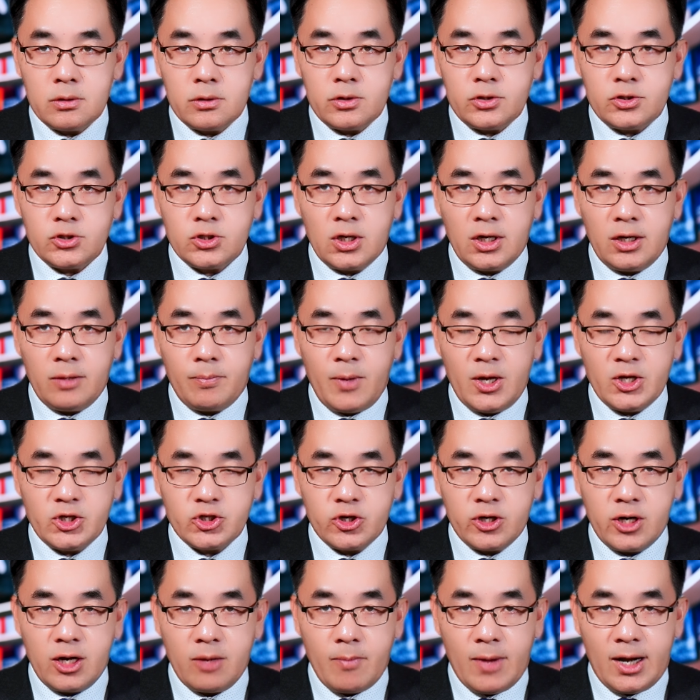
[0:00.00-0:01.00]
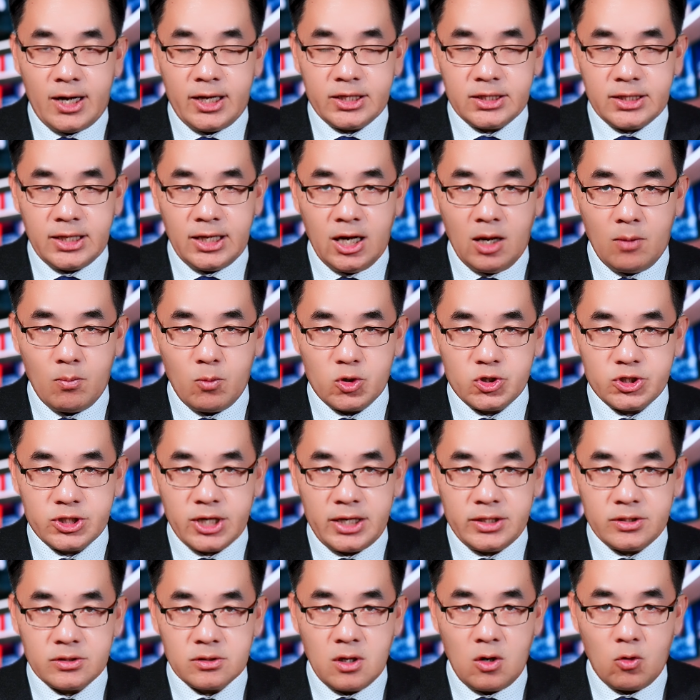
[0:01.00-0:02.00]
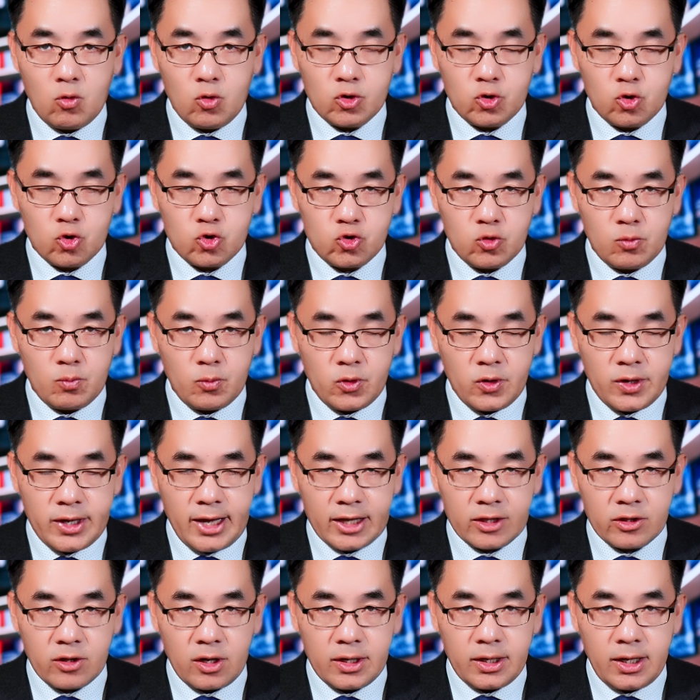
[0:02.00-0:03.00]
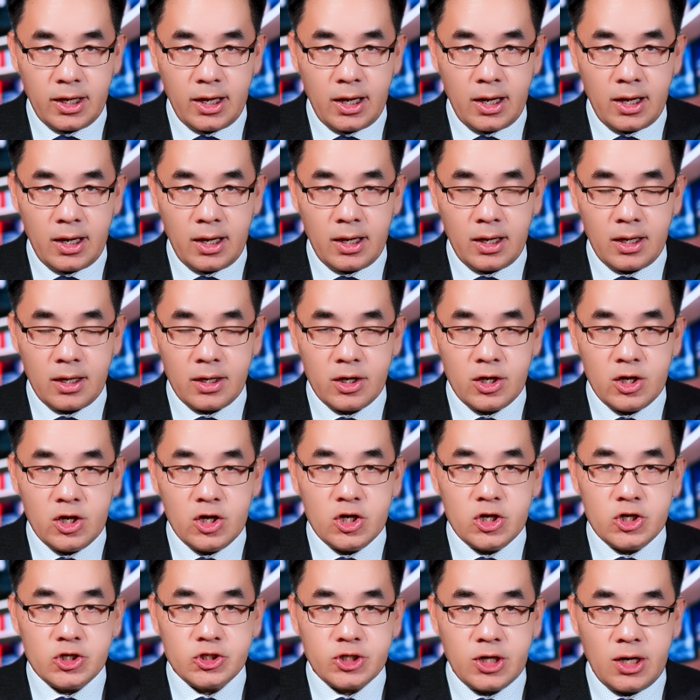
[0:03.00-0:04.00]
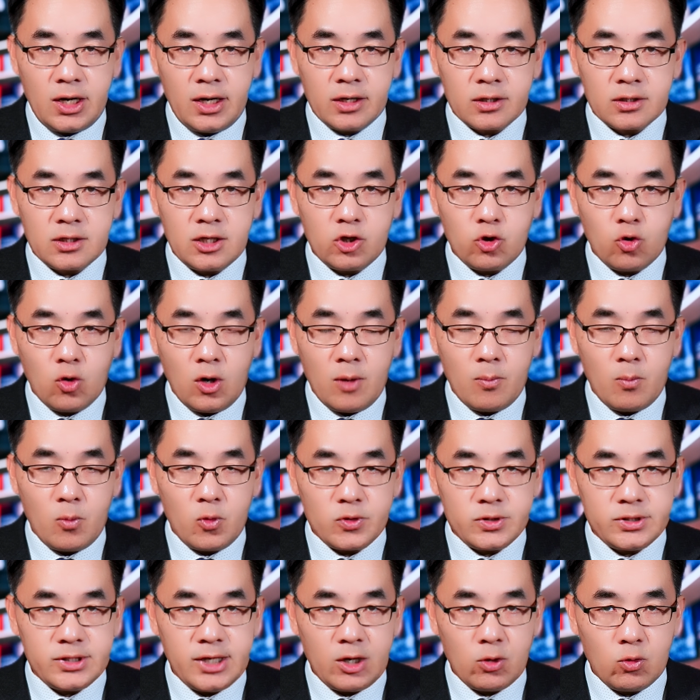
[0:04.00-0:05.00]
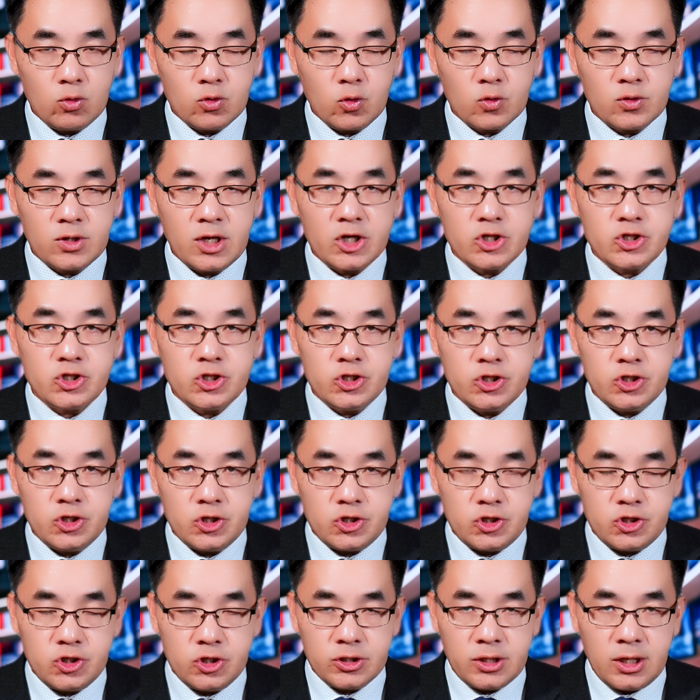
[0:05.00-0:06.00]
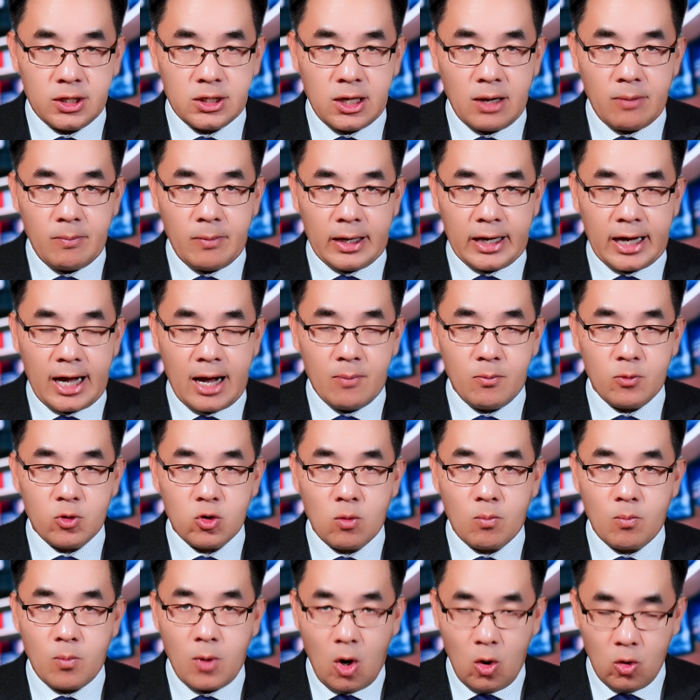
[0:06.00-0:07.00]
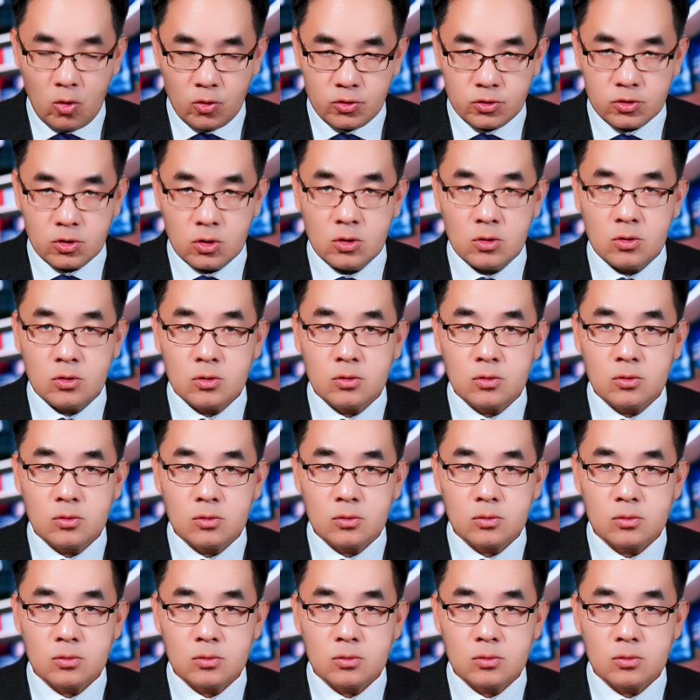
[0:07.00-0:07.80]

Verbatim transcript: Giờ lý bế sơ đời mà lý thi là một sai cho ổn trụ dùng đời giá toàn đề. Sẽ lần thi dùng là một giang ổn trụ thao chữ hưởng chữ tới chả mấy cả một đồ bao lưu xong.